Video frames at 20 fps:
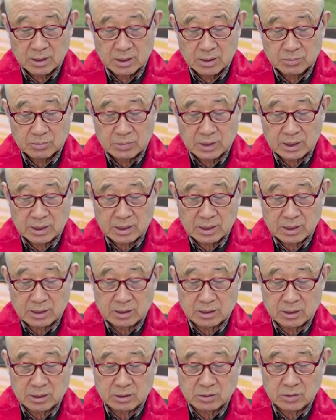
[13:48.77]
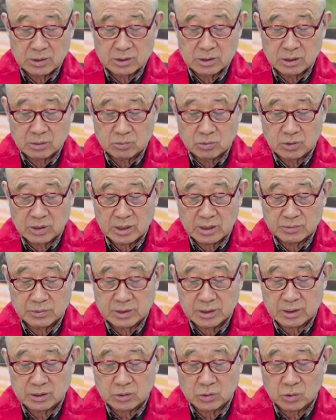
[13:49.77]
민간 기업과 정부가
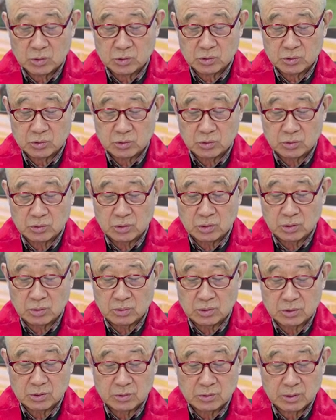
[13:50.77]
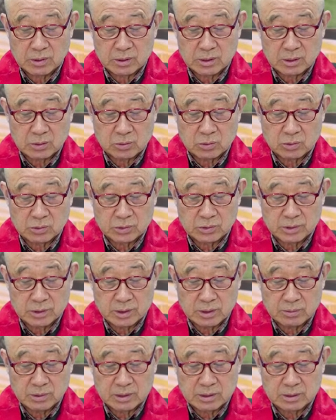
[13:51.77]
합작해서 호수를 둘러보는 관광 코스를
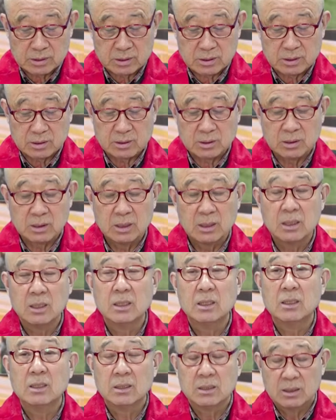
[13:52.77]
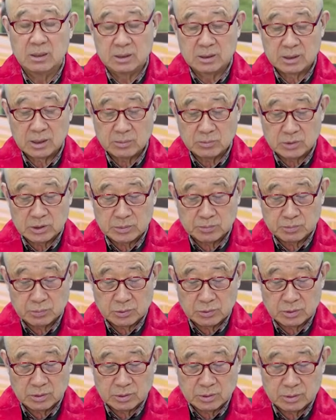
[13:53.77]
개발해서
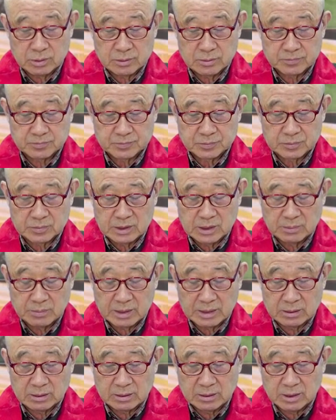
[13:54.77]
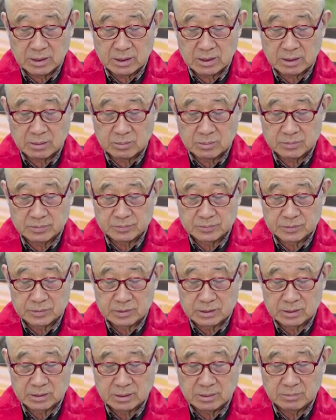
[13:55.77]
30불을 어, 이제 받는데
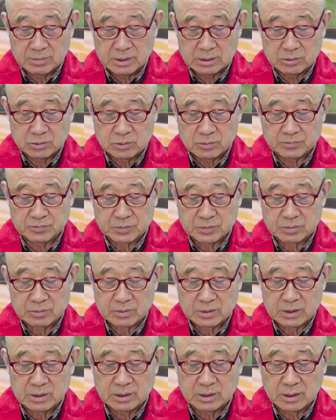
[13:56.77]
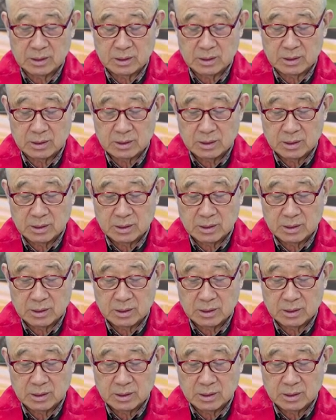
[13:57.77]
음, 그 뭐 좀 그게